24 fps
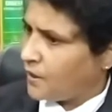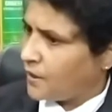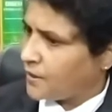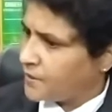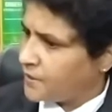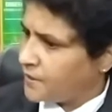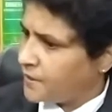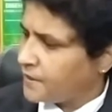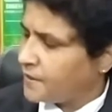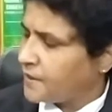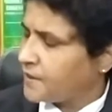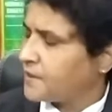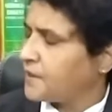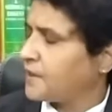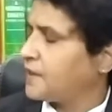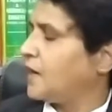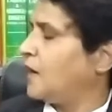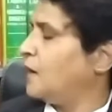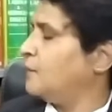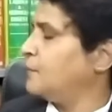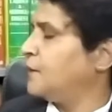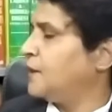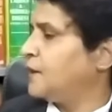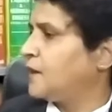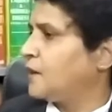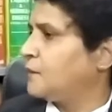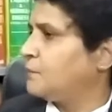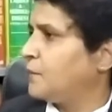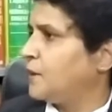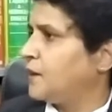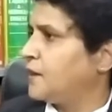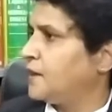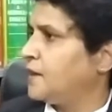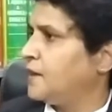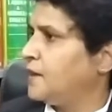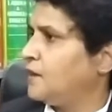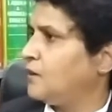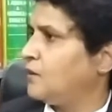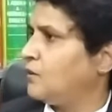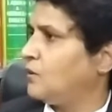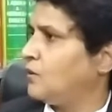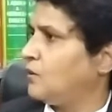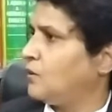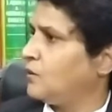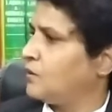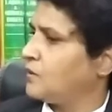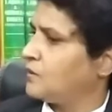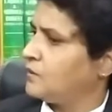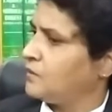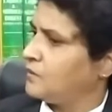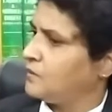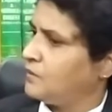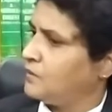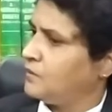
अच्छी तरह से काम नहीं कर पा रहे हैं और